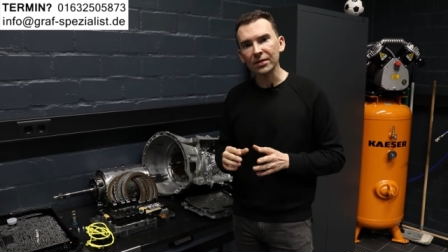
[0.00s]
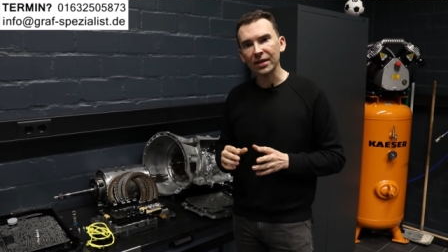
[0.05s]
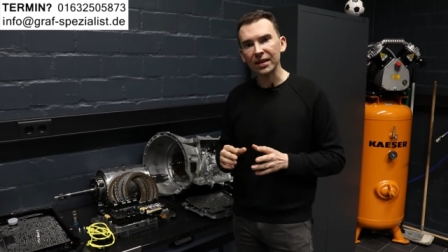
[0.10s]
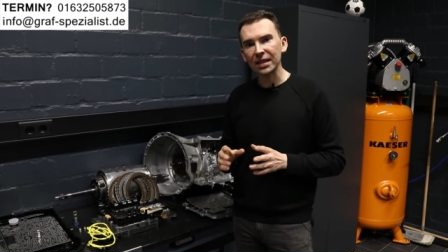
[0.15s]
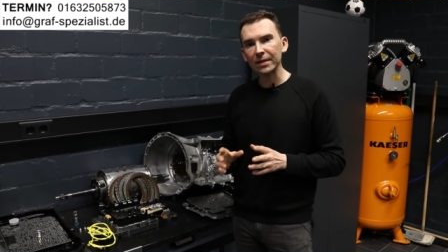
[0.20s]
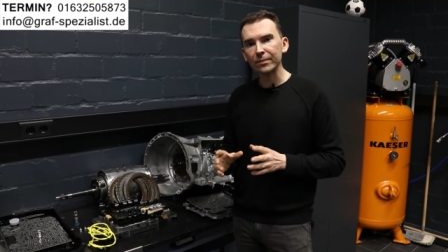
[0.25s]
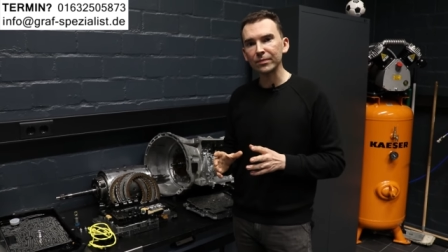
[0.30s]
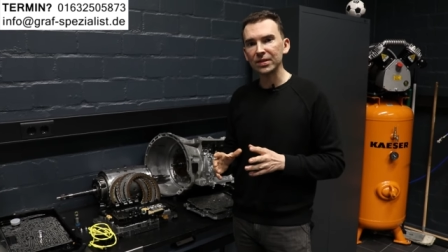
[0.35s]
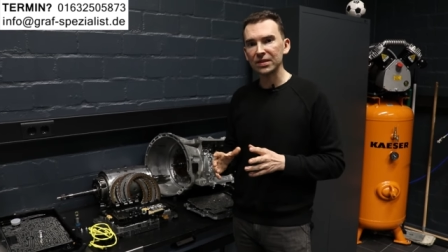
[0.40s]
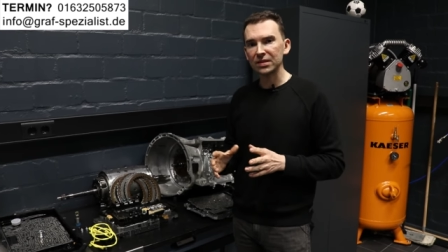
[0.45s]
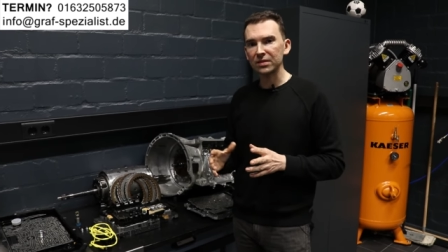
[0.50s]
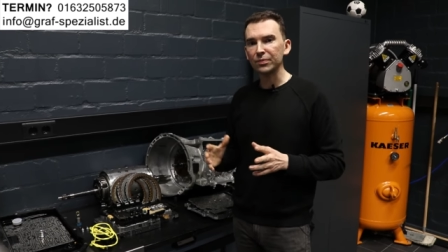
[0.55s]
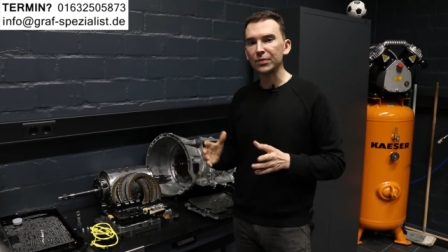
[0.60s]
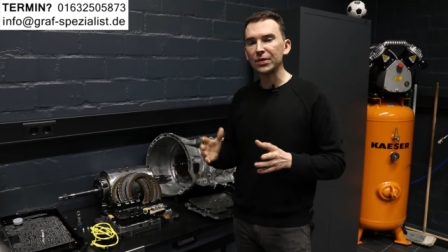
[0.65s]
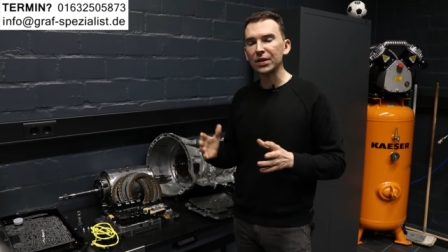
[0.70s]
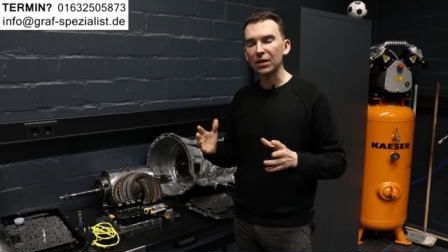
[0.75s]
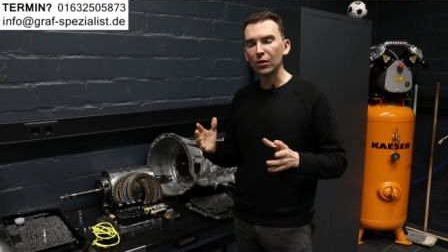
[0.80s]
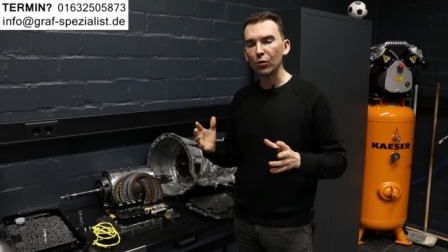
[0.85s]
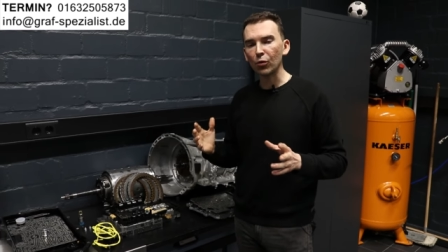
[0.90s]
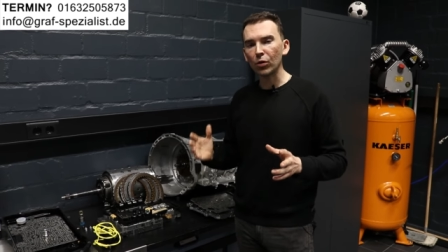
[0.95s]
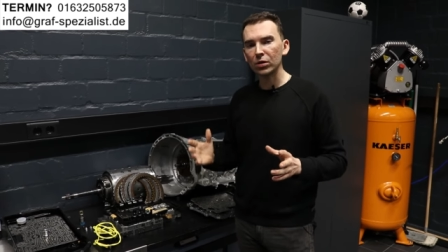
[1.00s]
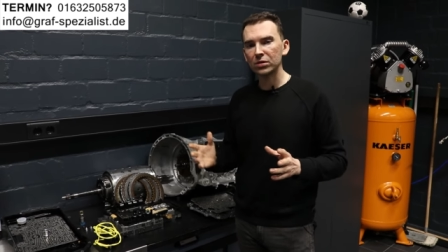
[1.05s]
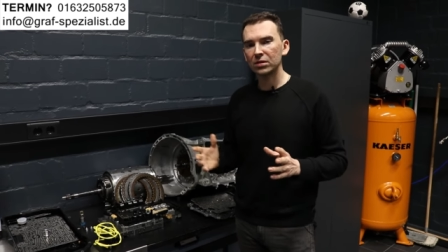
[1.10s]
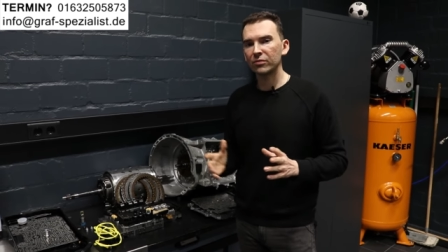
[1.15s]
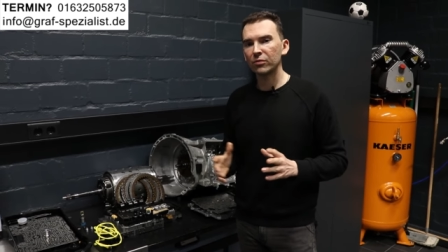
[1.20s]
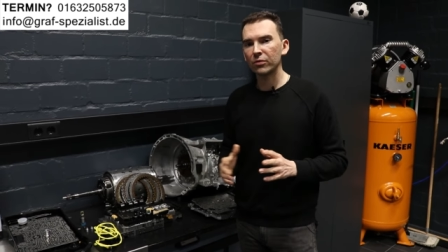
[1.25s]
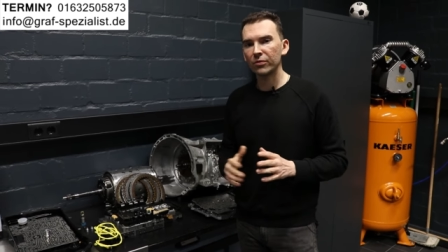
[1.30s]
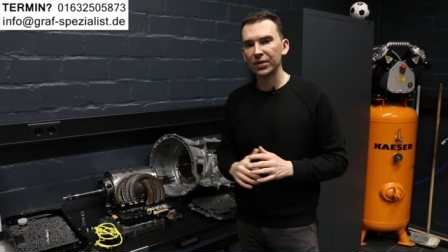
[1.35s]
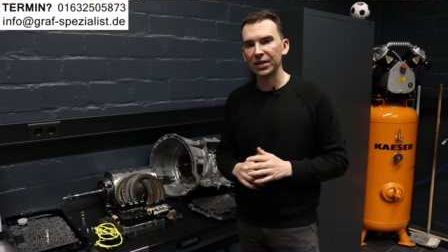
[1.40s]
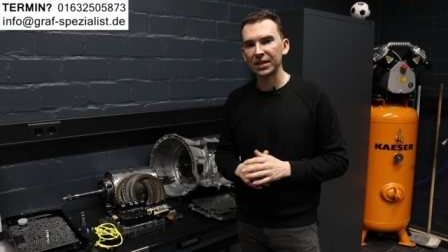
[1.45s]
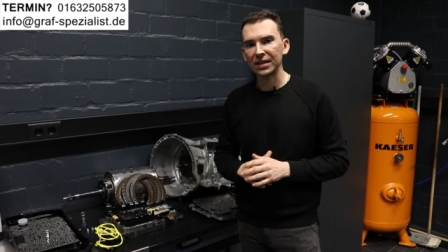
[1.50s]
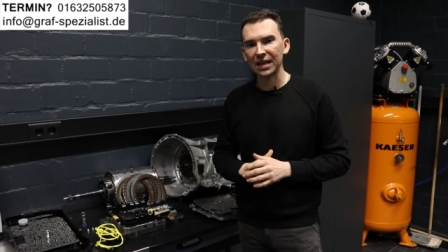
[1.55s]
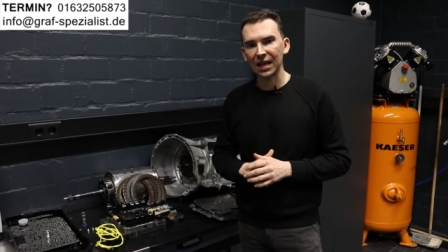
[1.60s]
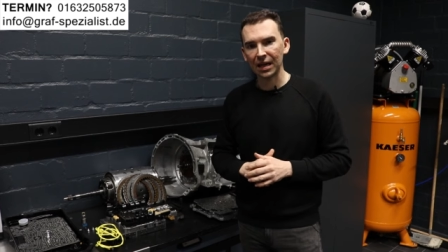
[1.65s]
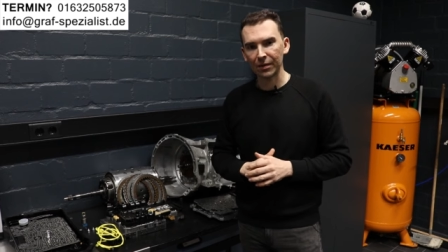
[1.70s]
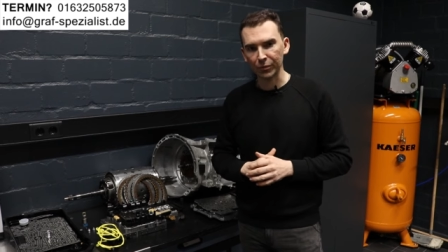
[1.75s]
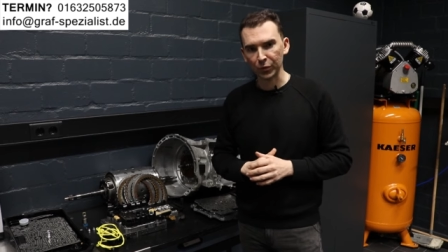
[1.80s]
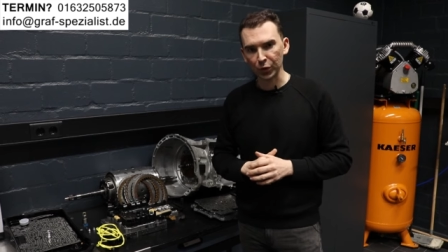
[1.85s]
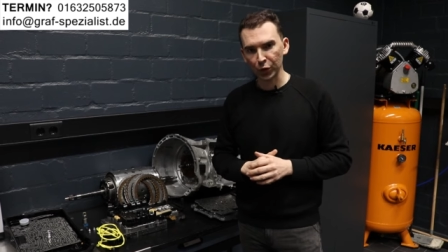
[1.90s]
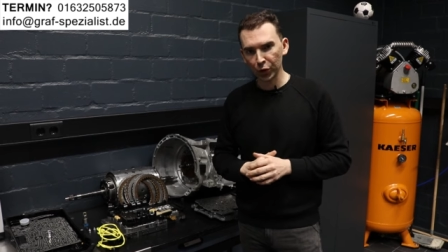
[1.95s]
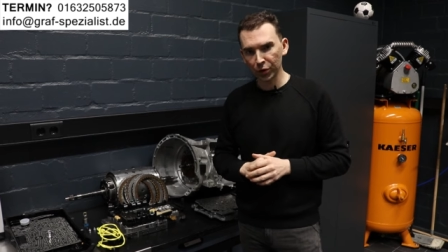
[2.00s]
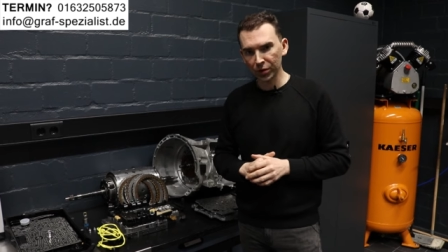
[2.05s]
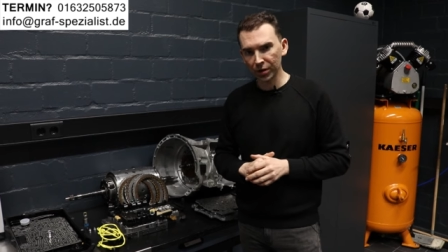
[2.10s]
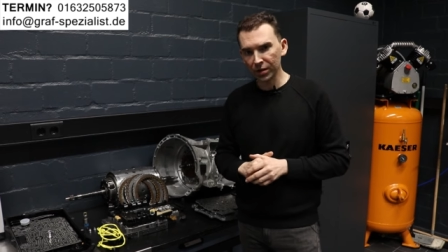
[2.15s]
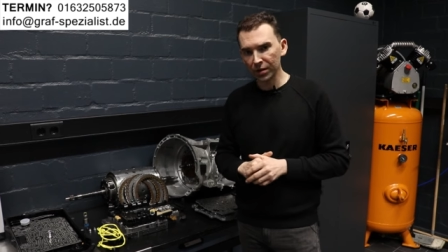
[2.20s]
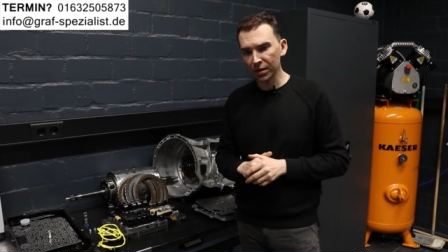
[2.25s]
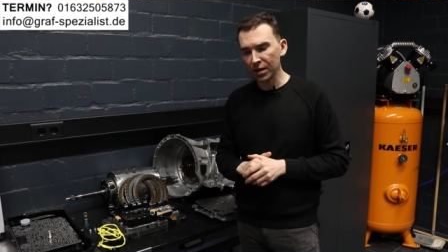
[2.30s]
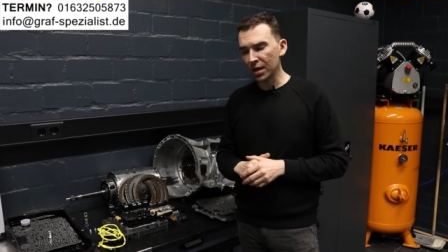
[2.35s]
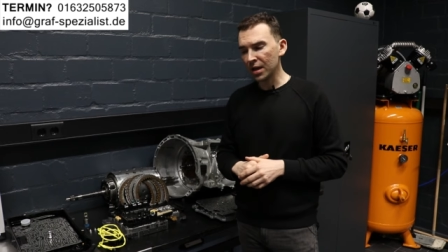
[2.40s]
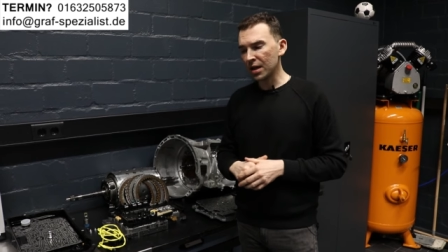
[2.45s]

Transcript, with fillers: da gibt es mehrere Orte, wo wir den haben können.